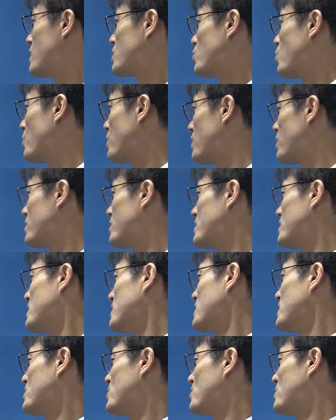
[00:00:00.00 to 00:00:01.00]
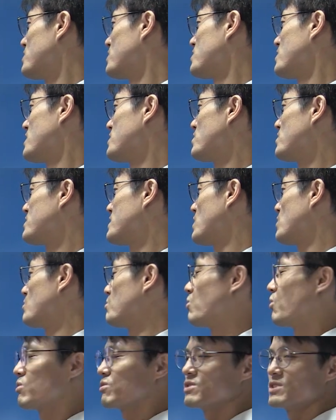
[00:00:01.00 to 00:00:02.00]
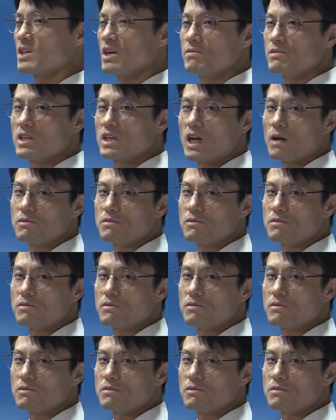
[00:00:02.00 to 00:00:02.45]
동일한 인터넷에서는 사용하는 모든 사람들이